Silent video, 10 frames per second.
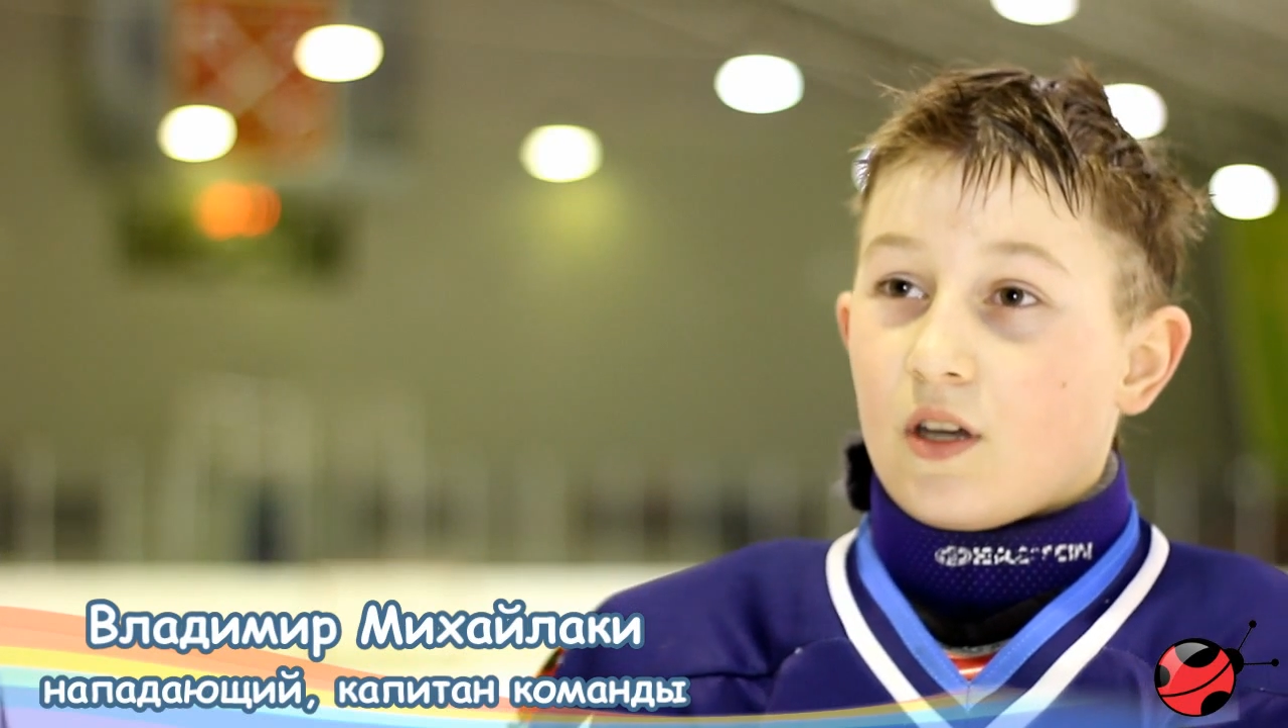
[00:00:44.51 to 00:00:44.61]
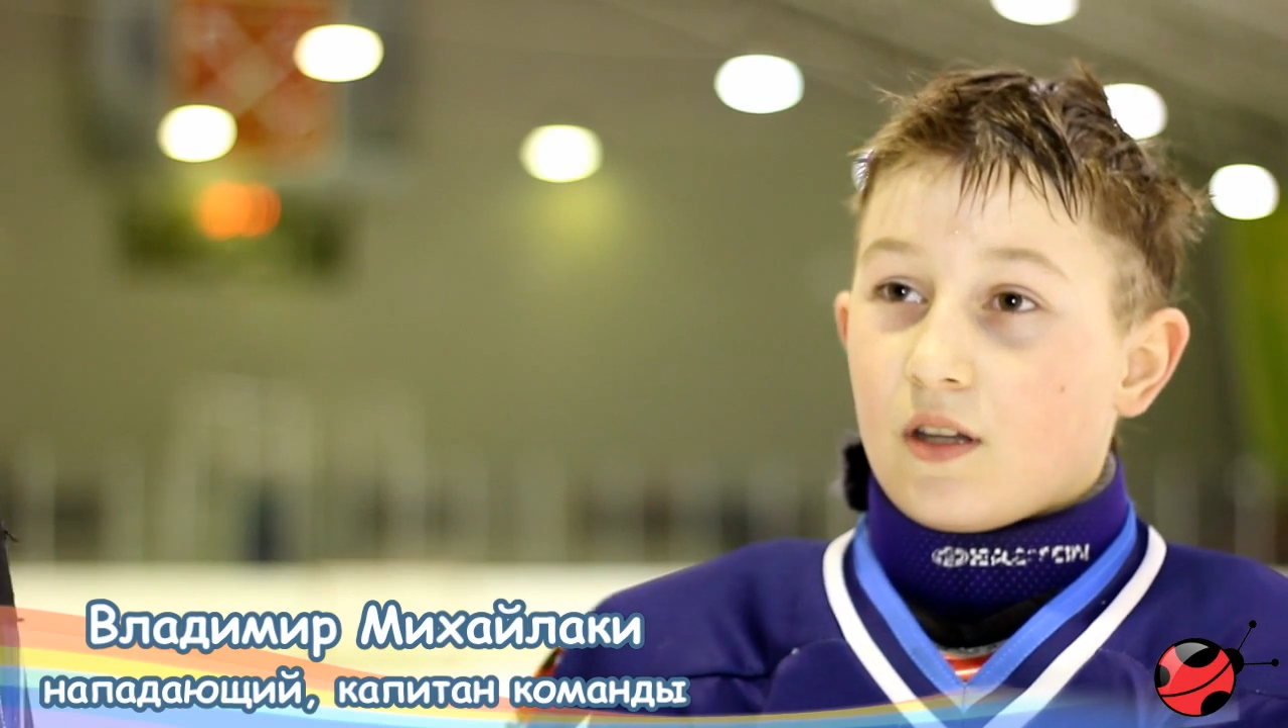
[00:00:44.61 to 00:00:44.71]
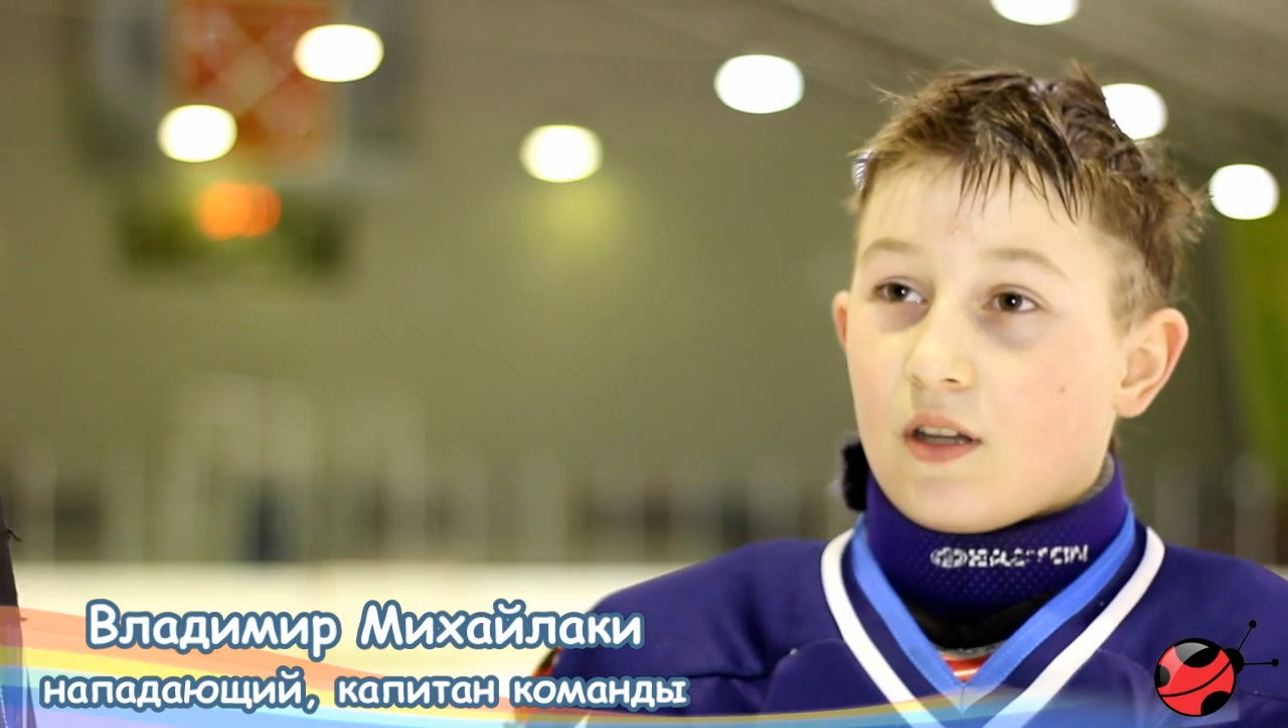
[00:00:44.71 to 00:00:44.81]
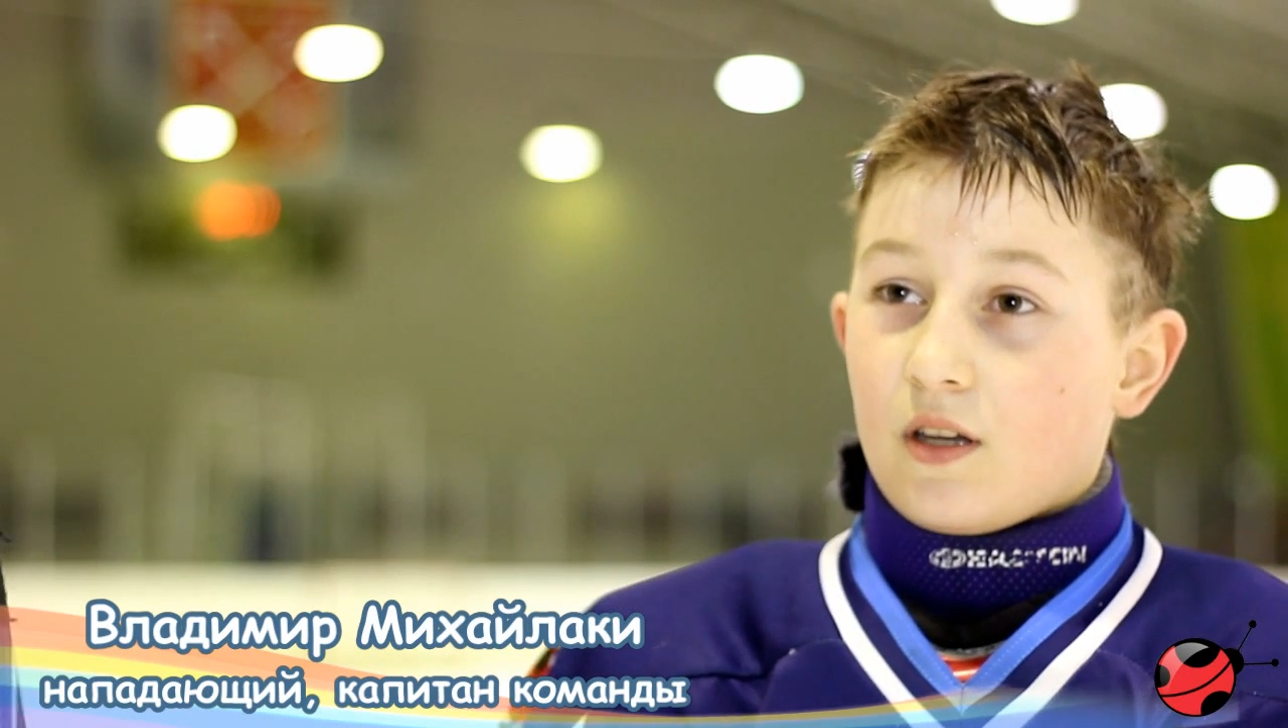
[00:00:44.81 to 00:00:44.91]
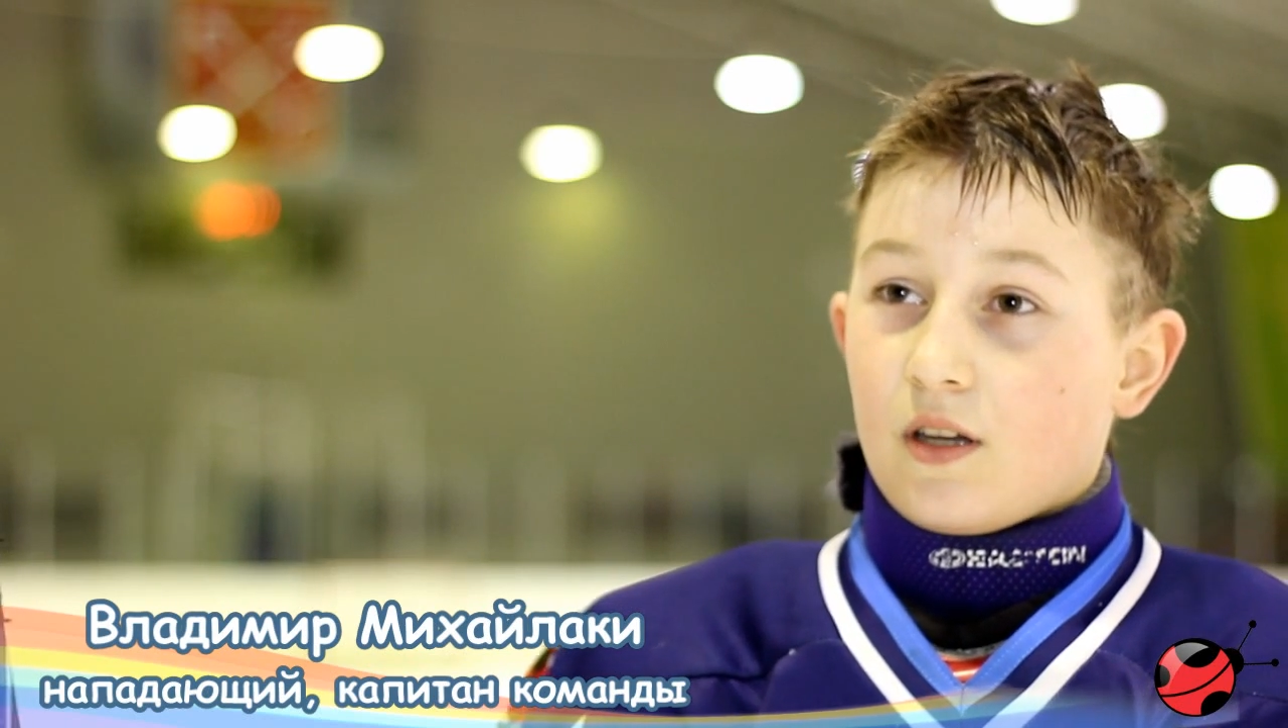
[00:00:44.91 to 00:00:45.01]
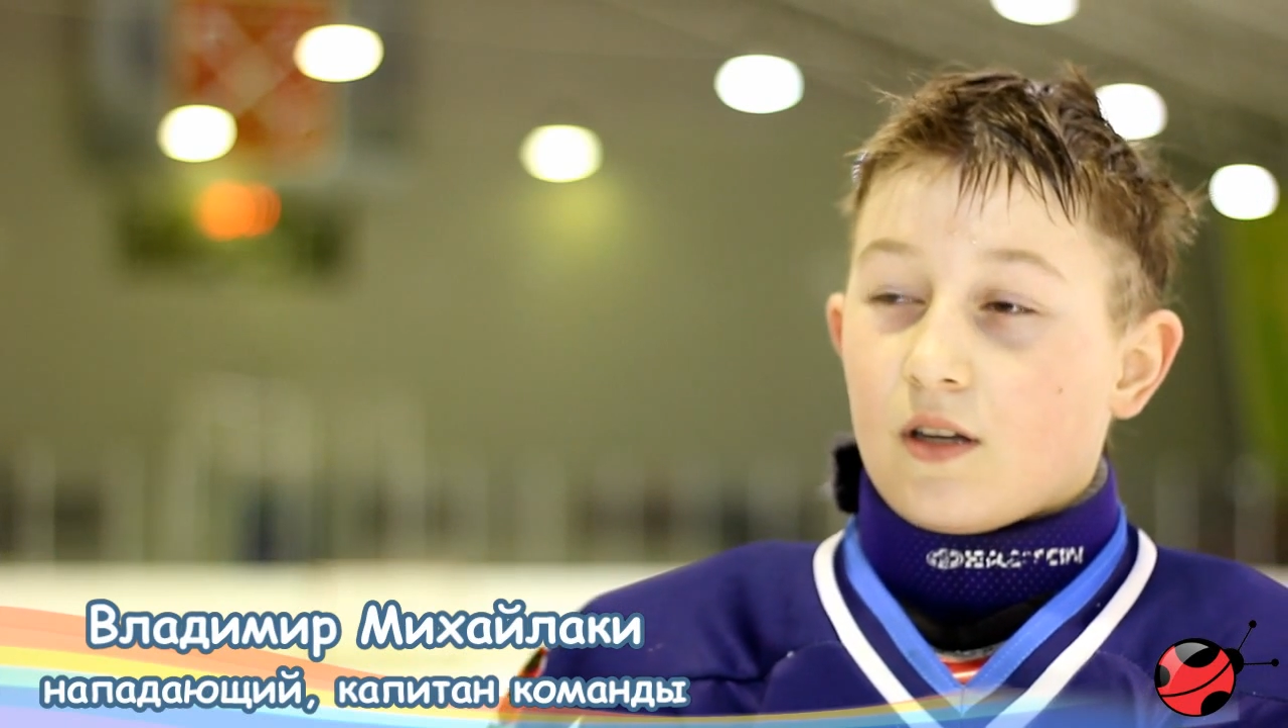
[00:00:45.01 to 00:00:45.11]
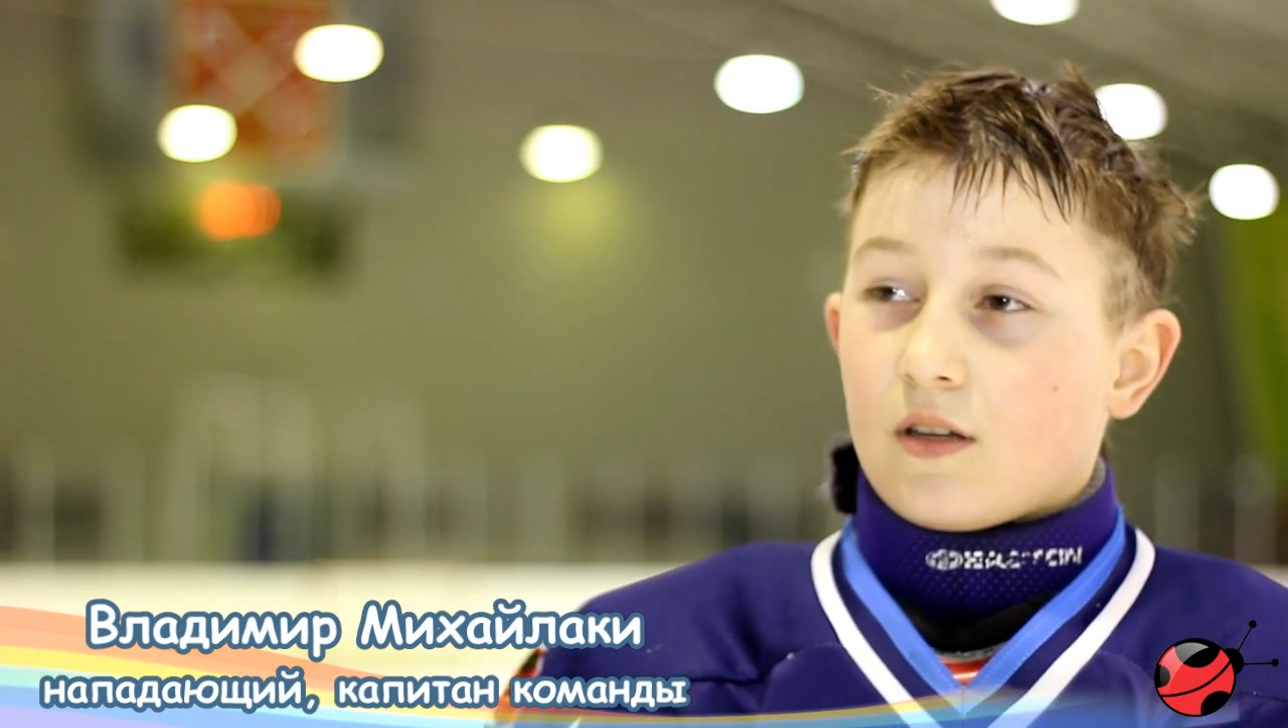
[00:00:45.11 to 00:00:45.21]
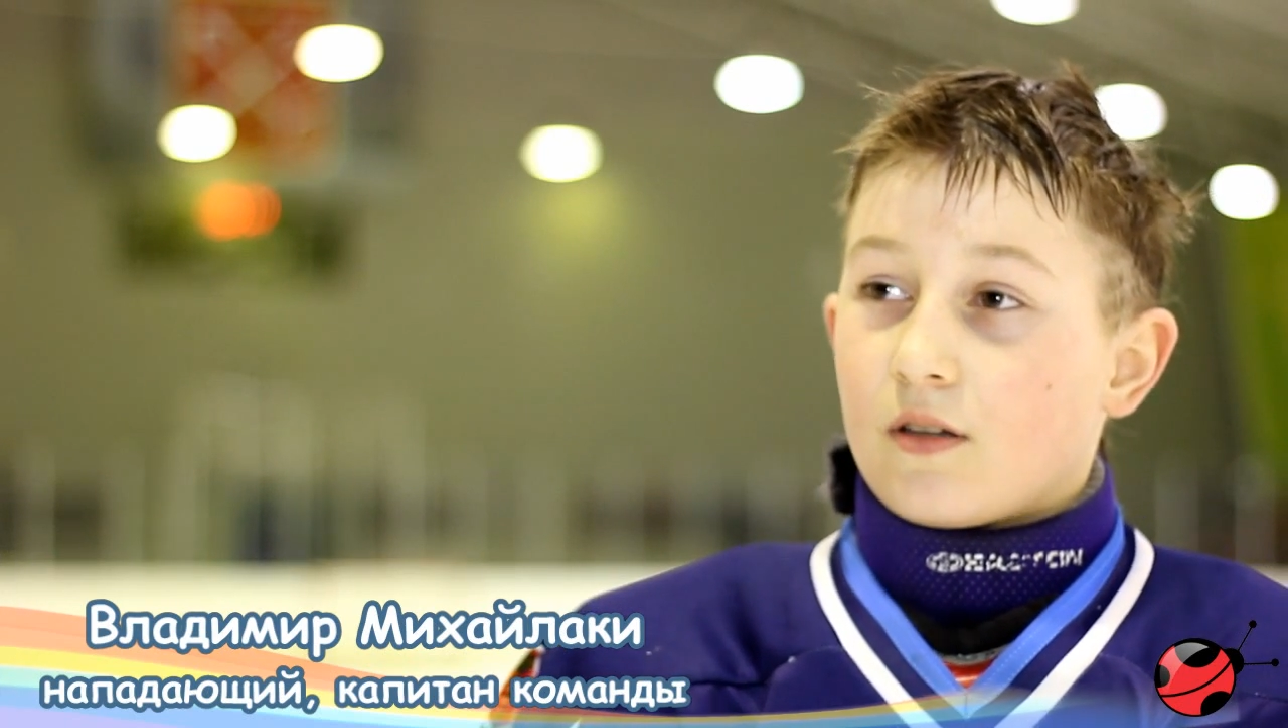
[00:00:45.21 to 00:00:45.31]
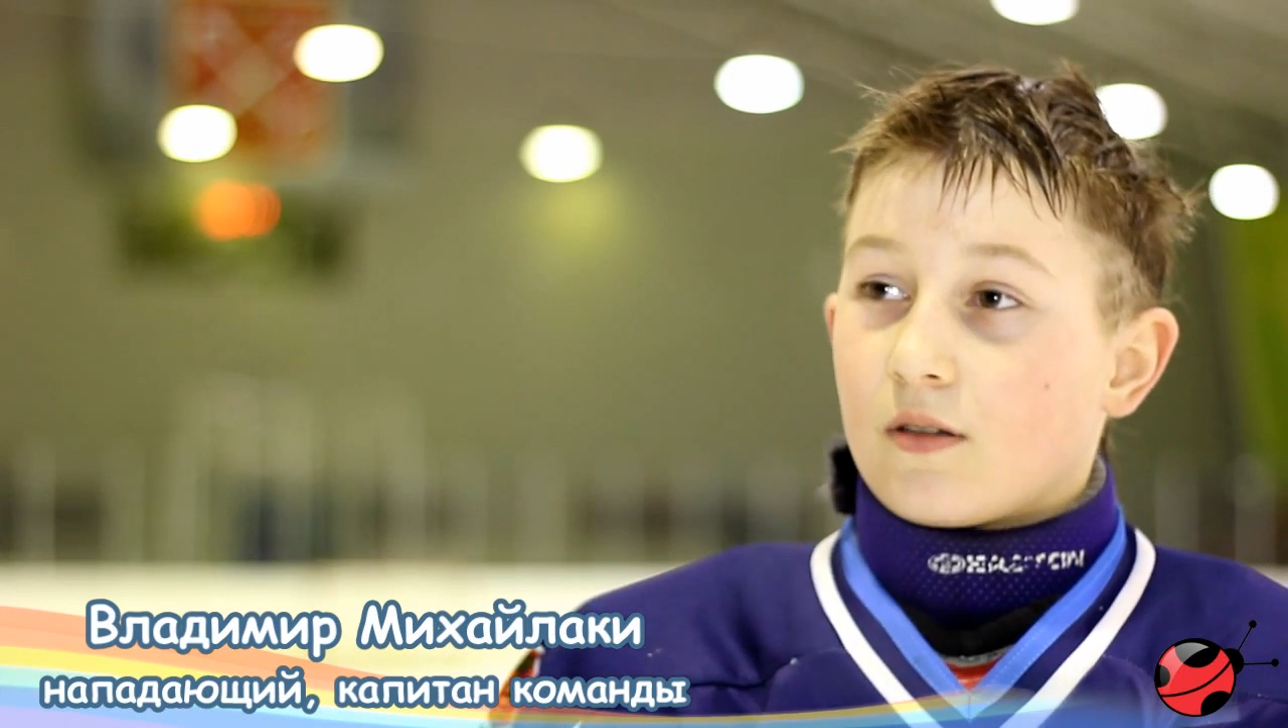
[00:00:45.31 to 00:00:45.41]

она